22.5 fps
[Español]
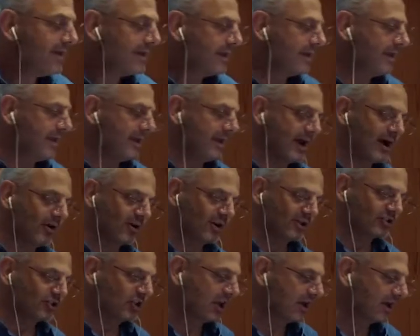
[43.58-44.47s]
Y
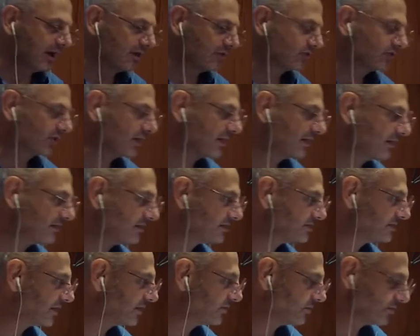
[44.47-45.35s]
ahora sí, Carlos
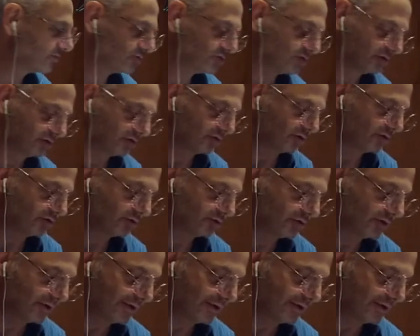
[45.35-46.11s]
Arrieta está con nosotros.